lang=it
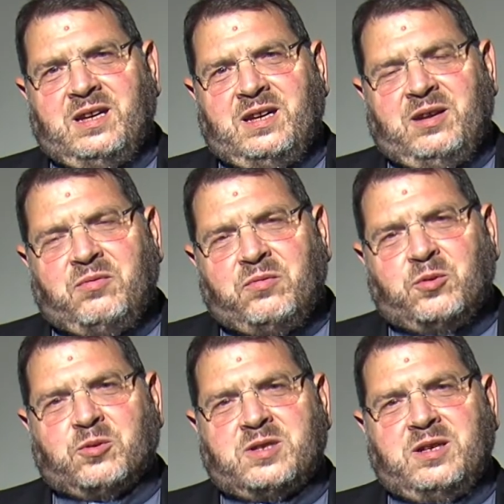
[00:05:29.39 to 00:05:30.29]
e
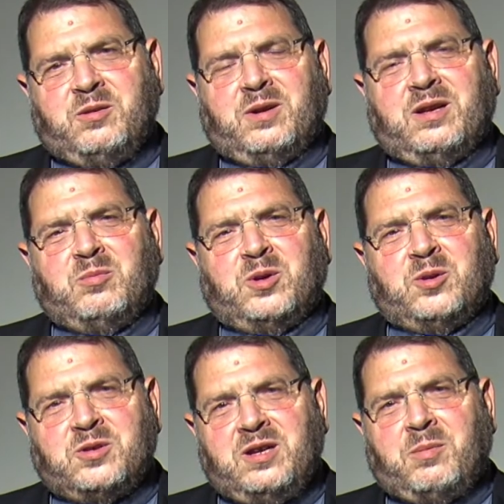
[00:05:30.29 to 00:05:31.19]
forse in qualche
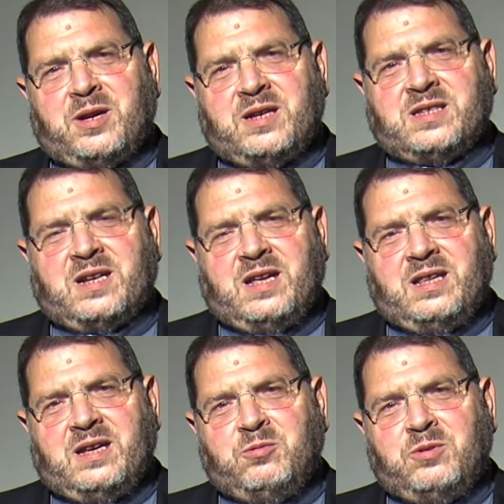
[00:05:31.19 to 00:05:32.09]
modo si apre la
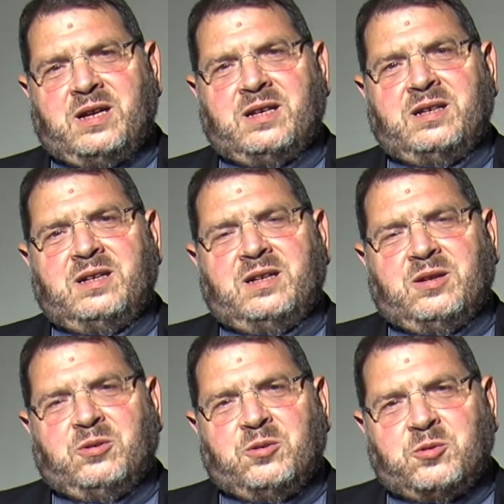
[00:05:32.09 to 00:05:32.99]
strada ad una
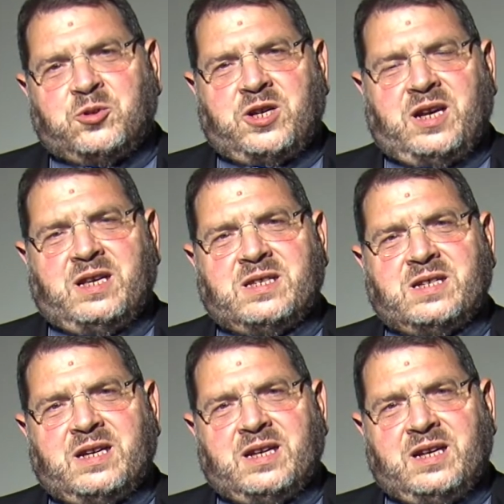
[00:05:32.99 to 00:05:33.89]

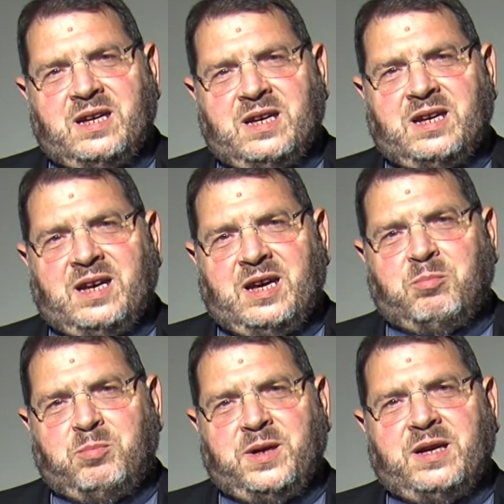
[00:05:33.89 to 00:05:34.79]
conoscenza che è
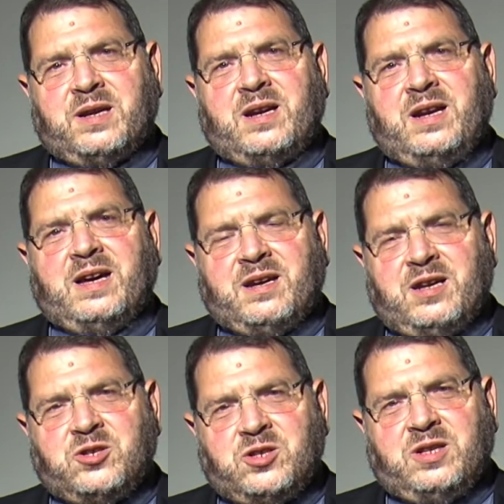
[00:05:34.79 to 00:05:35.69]
per la
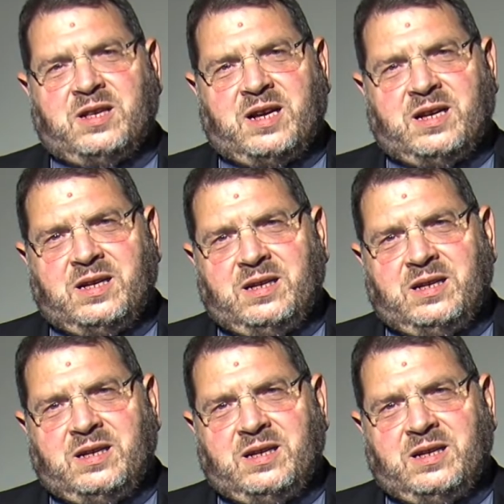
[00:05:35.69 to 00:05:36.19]
crescita